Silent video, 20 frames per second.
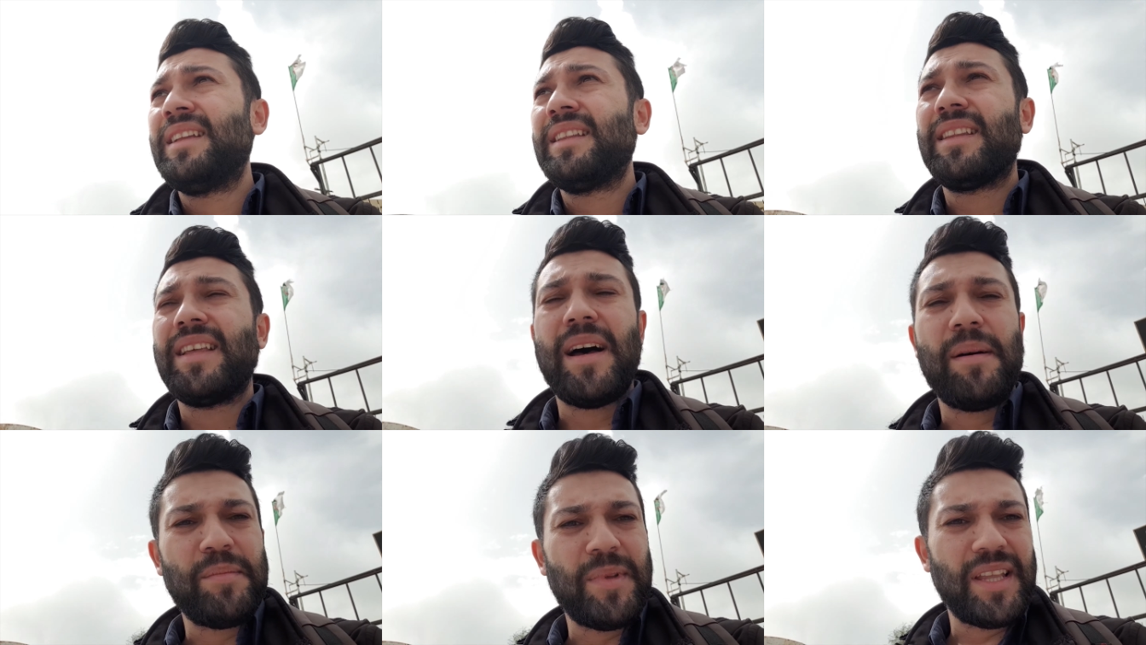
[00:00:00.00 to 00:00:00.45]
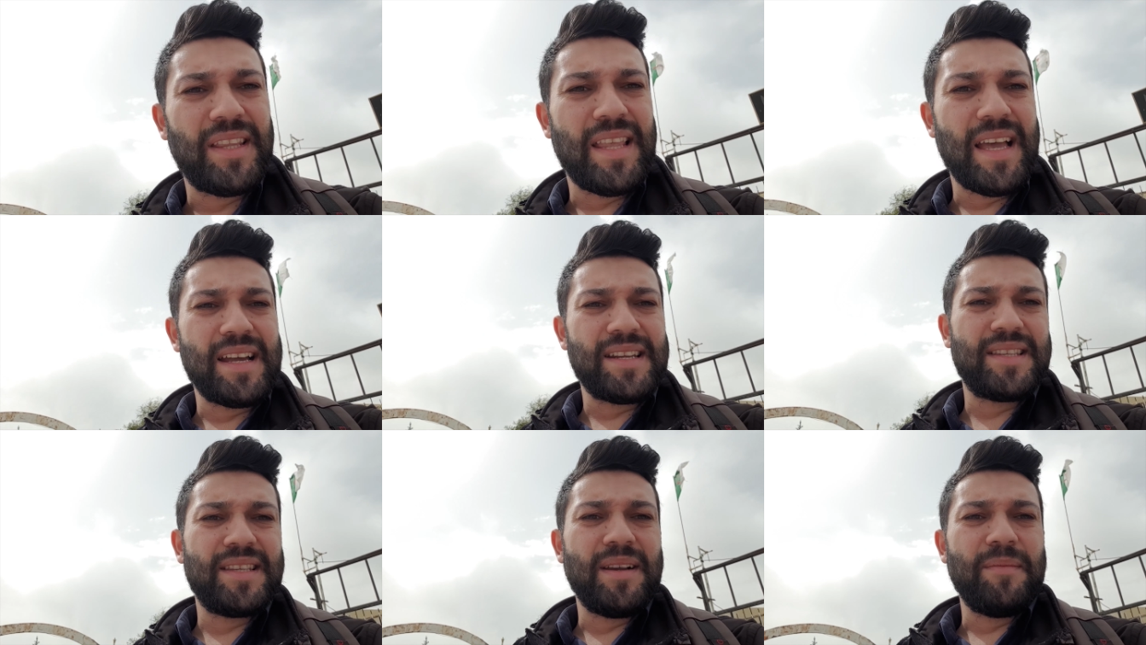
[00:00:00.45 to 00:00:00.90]
Tam da
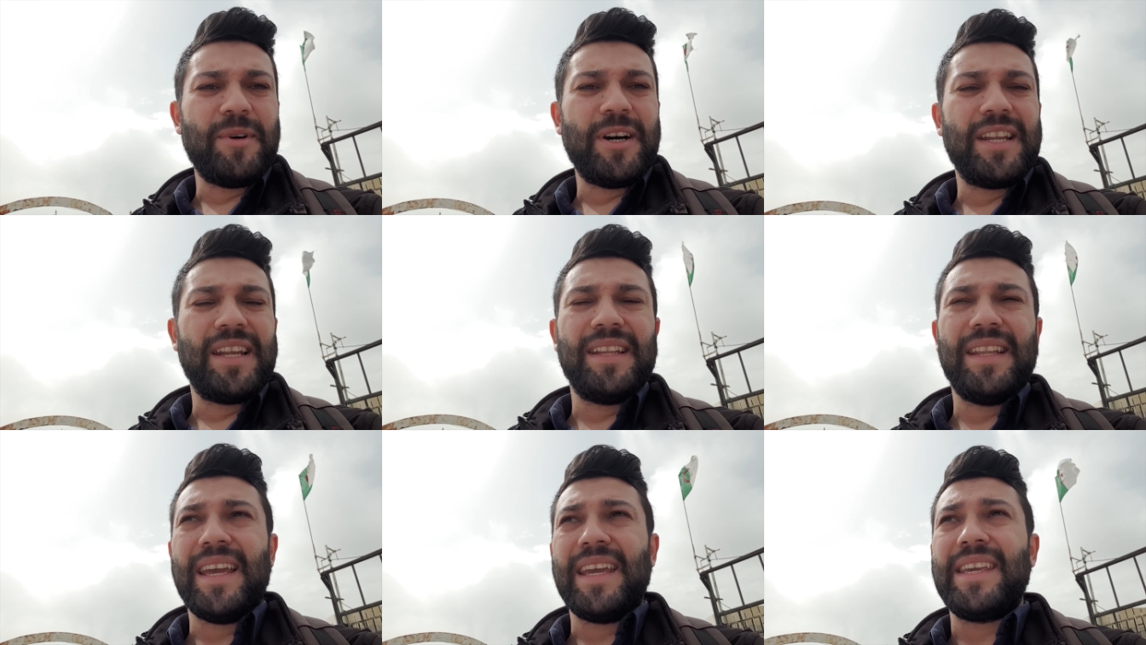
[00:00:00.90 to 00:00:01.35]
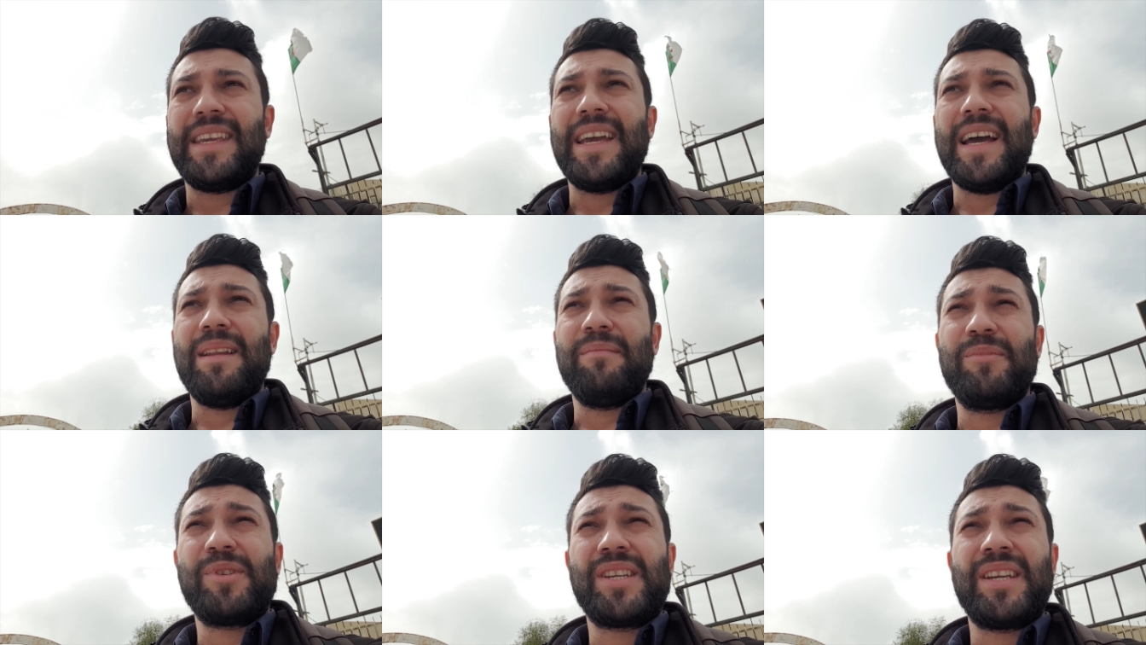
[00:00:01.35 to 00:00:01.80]
ters zamana denk
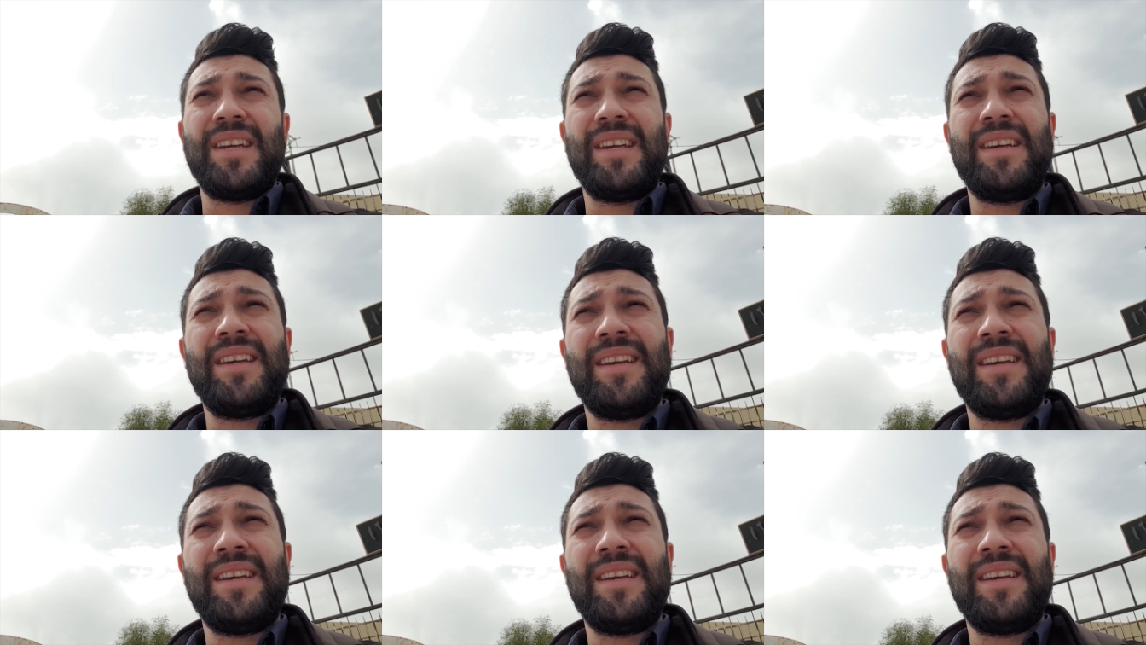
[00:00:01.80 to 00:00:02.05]
gelmiş.